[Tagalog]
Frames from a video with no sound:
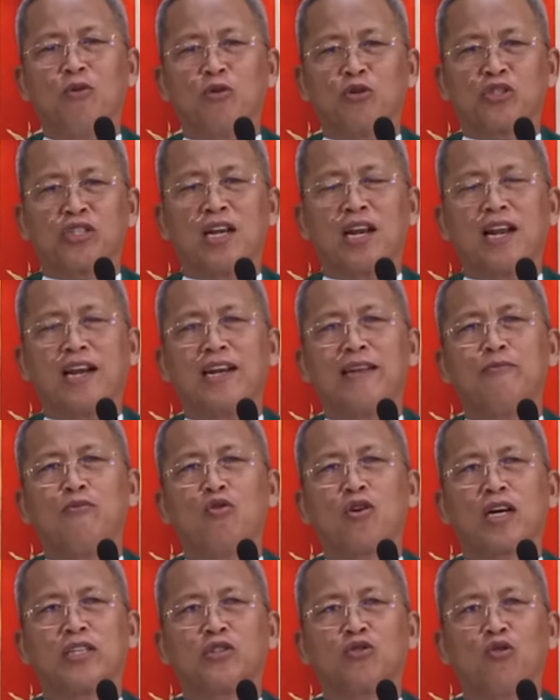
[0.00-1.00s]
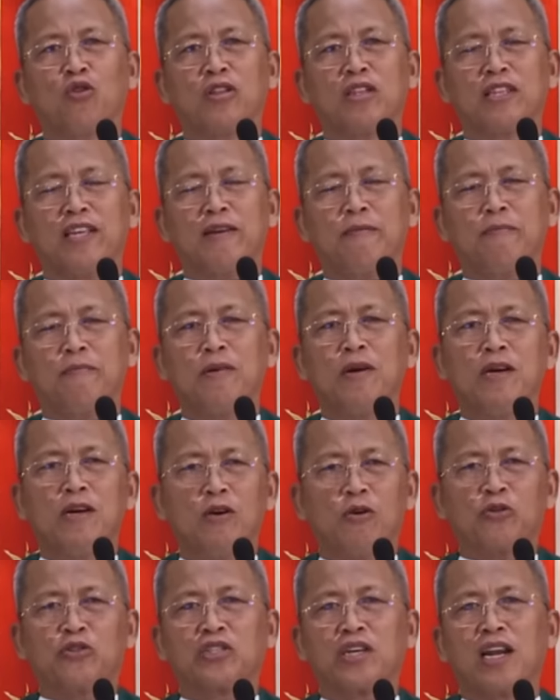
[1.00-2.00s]
usa lang nimo
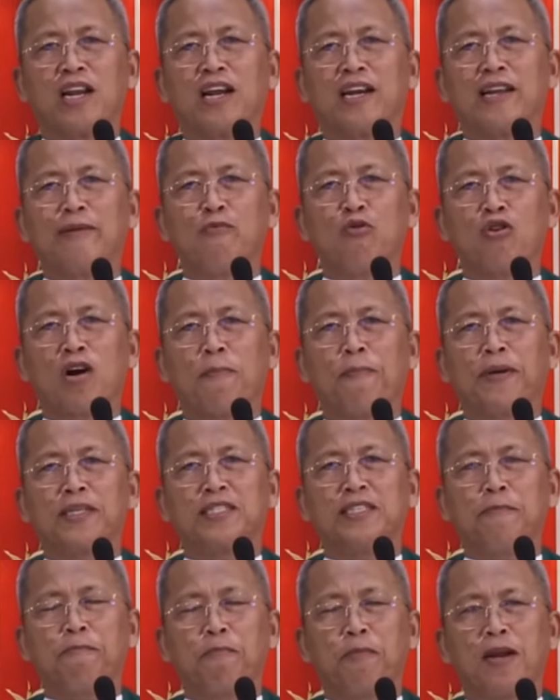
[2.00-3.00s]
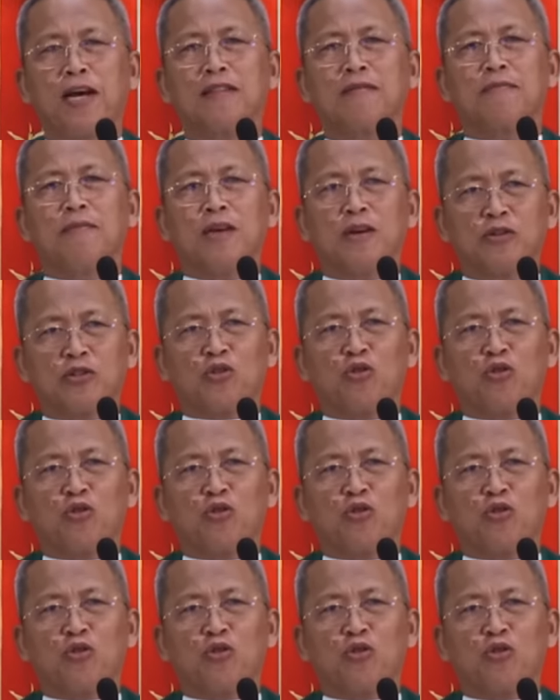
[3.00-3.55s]
kasultib, usa lang nimo kapasiplat,